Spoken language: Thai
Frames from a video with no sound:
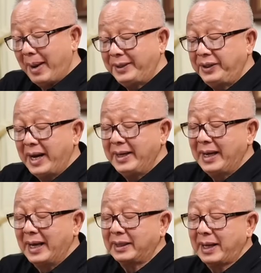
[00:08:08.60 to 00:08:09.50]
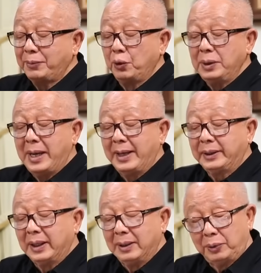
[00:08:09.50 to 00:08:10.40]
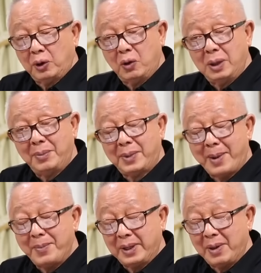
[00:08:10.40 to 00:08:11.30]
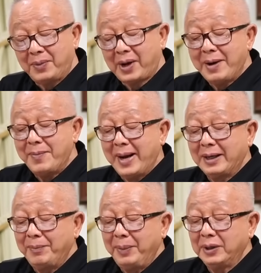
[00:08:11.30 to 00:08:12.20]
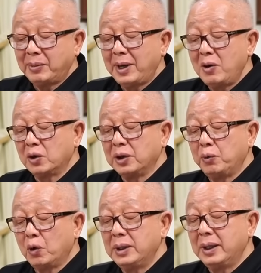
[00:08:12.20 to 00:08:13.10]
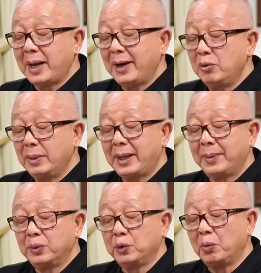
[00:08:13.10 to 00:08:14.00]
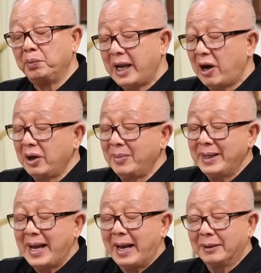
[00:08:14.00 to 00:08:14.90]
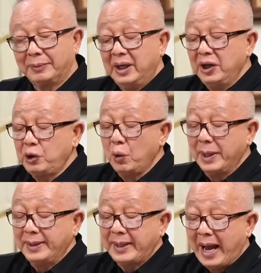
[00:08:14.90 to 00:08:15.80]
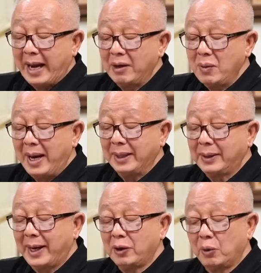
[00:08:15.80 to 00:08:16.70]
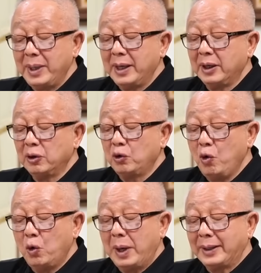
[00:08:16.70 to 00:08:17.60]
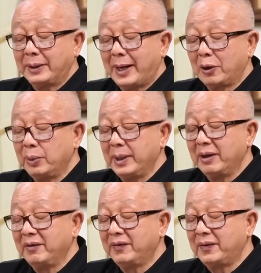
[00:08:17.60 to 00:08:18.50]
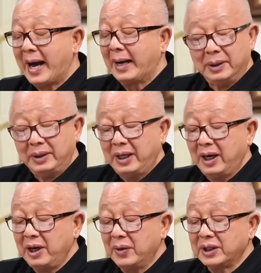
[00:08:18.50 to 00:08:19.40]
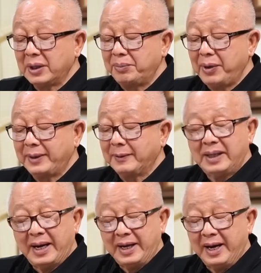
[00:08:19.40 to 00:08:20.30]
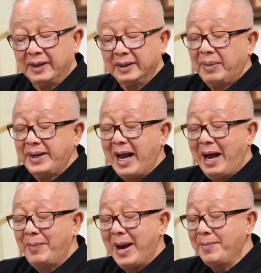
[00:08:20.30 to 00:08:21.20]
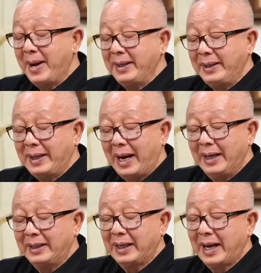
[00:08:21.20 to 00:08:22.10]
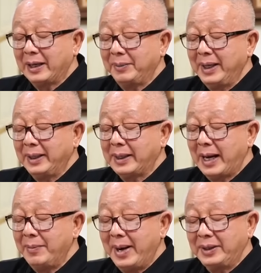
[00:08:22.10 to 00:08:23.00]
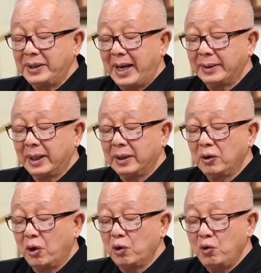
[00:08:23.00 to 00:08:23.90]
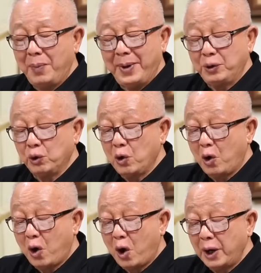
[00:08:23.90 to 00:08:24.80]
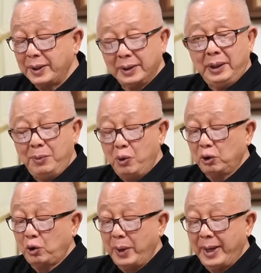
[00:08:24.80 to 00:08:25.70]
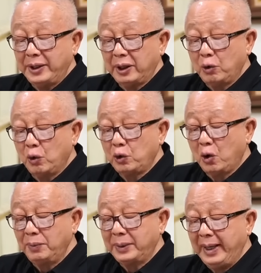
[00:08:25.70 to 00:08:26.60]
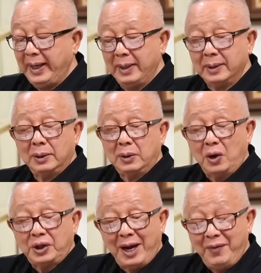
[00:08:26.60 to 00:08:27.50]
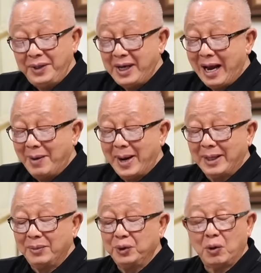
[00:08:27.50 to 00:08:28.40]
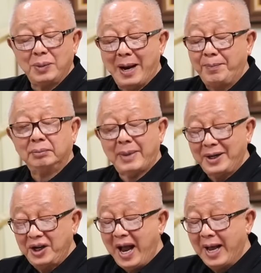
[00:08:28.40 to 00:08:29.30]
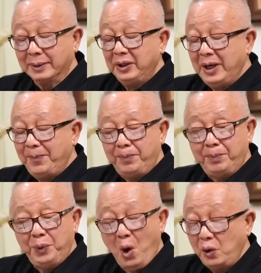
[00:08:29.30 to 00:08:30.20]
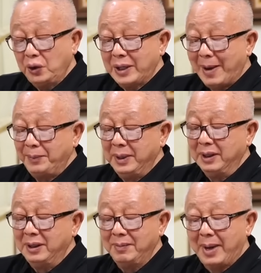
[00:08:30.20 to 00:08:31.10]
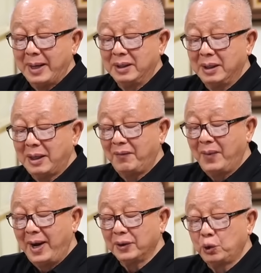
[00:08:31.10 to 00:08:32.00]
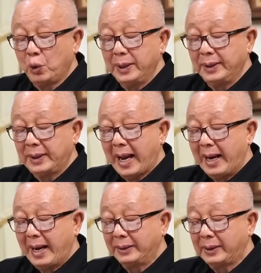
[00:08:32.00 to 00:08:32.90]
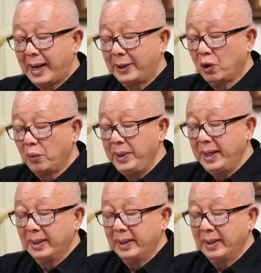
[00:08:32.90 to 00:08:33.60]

ปัจจัยในการสนับสนุนการเติบโตของกำไรกำไรแบงก์ในปีสองพันห้าร้อยหกสิบหกคืออะไรรู้ไหมท่านผู้ชมเดาได้ไม่ยากคือส่วนต่างระหว่างอัตราดอกเบี้ยเงินกู้และอัตราดอกเบี้ยเงินฝากหรือที่เขาเรียกว่าสเปรดนั่นเองบรรดาแบงก์พาณิชย์ไทยและธนาคารแห่งประเทศไทยแบงก์ชาตินั้นก็รู้ว่าเป็นจุดอ่อนที่พวกตัวเองจะถูกโจมตีก็ใช้วิชามาท่านผู้ชมครับแบงก์ชาติหยิบยกศัพท์อื่นขึ้นมาคือคำว่าส่วนต่างอัตราดอกเบี้